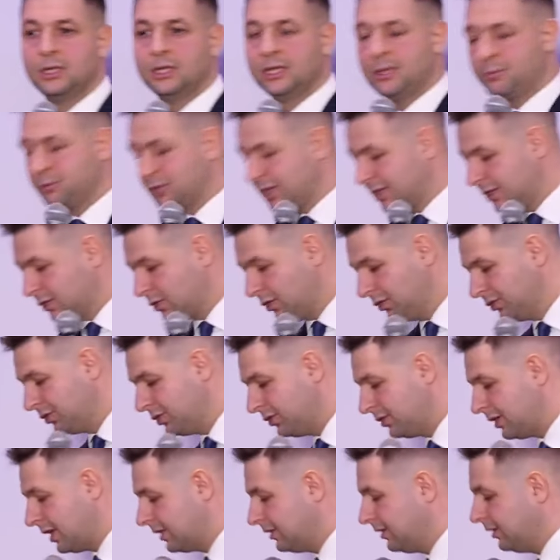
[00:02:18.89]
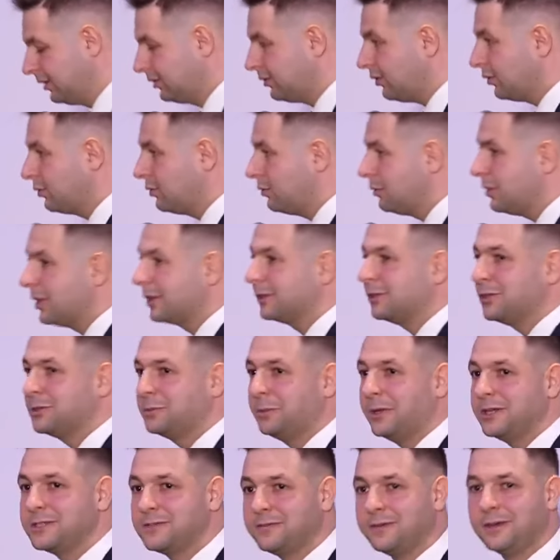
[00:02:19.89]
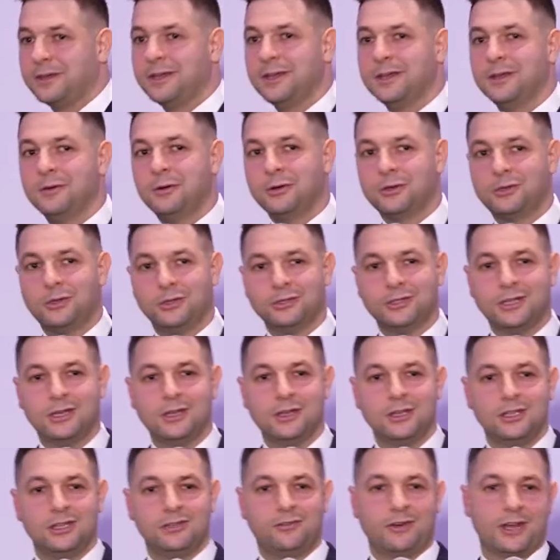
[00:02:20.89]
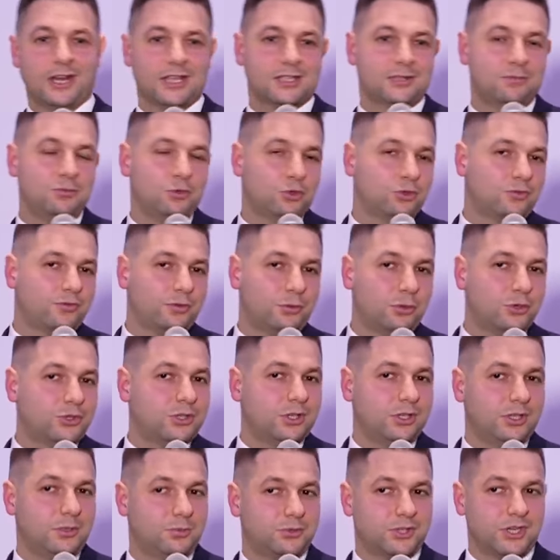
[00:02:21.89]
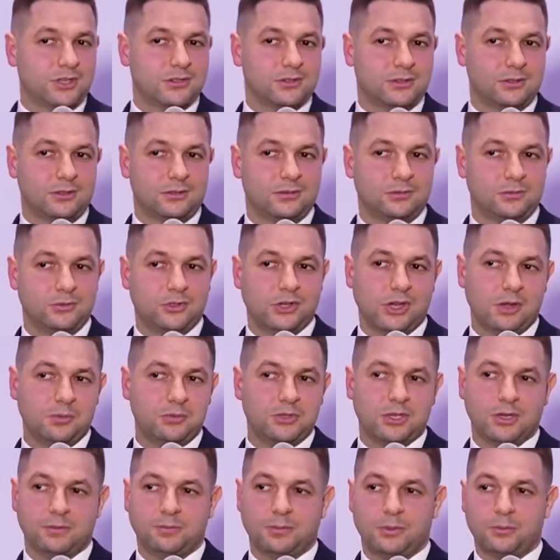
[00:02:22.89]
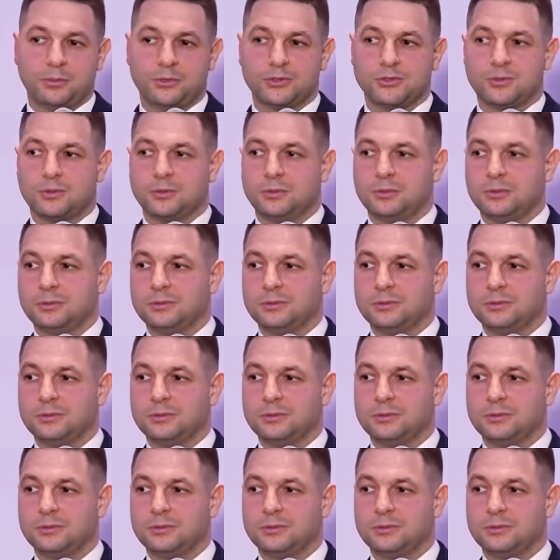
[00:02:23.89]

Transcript: Na przykład konto na TikToku, jak ktoś z Państwa ogląda, dwa razy mi już wyłączyli przez to. Musiałem się po prostu